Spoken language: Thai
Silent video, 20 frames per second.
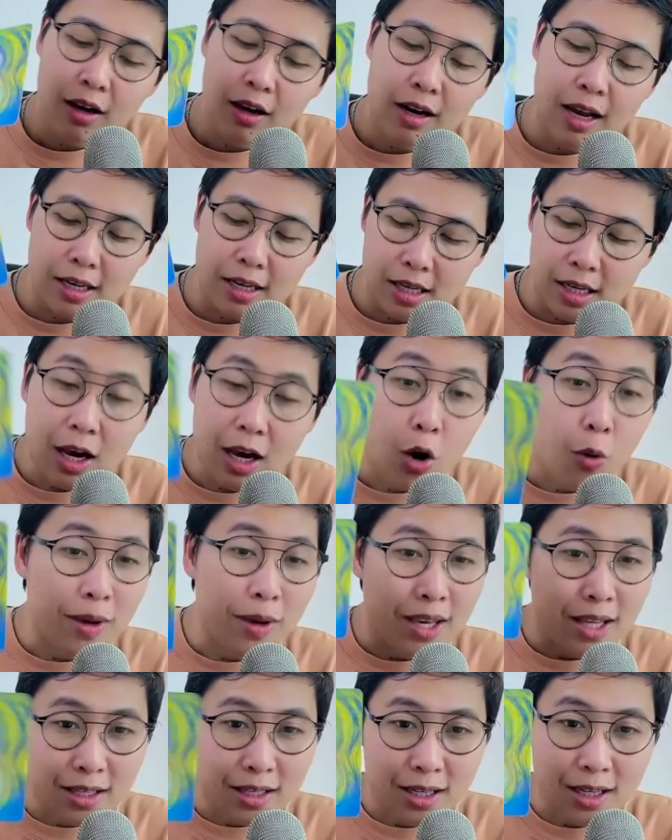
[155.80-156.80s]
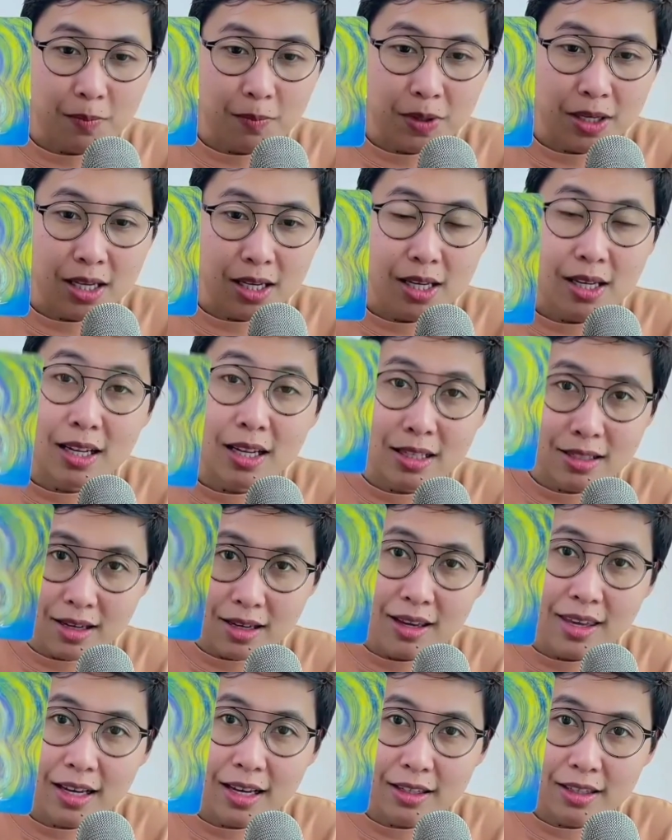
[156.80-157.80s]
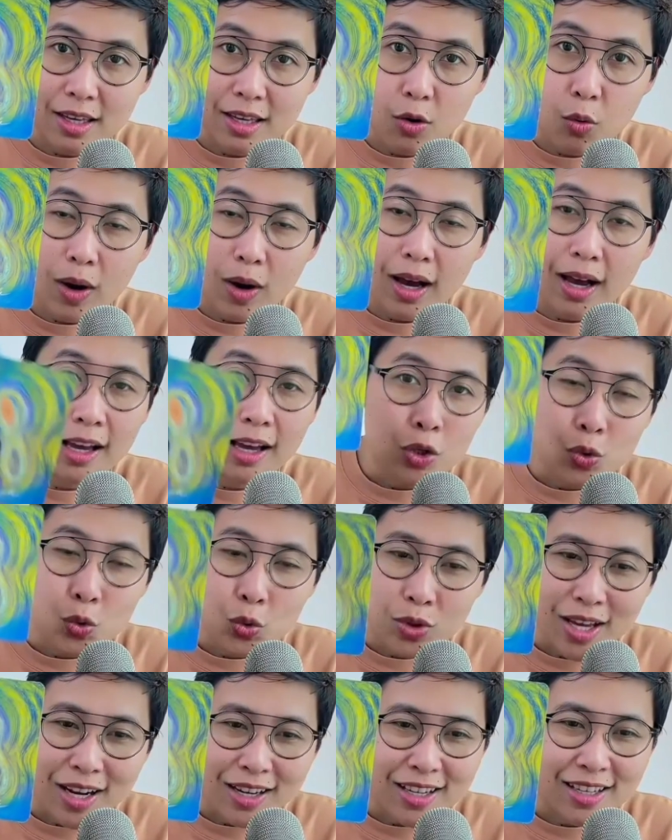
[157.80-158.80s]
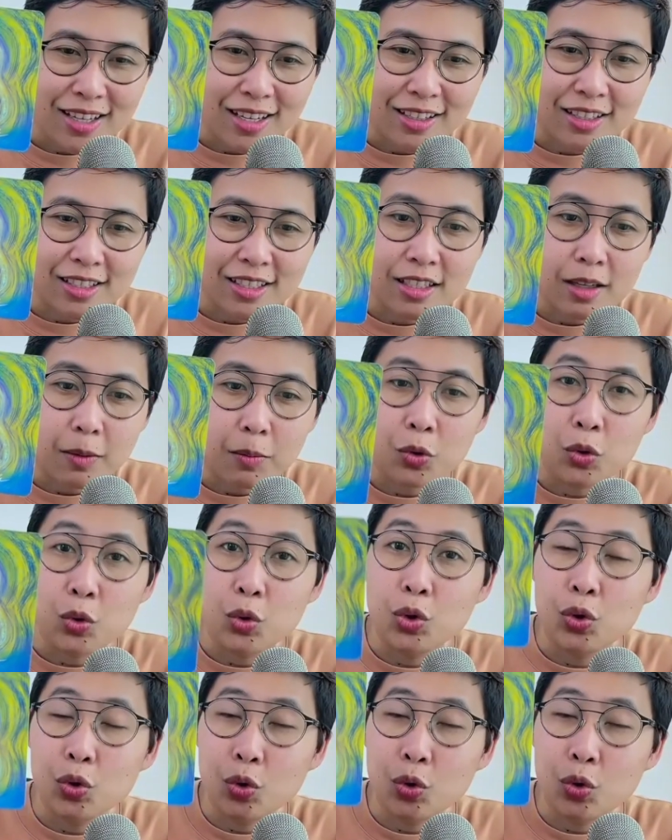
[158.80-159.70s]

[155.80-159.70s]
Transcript: ใครที่เข้ามาเห็นคลิปนี้น่าเชื่ออย่างยิ่งว่าทุกอย่างที่เกิดขึ้นกับคุ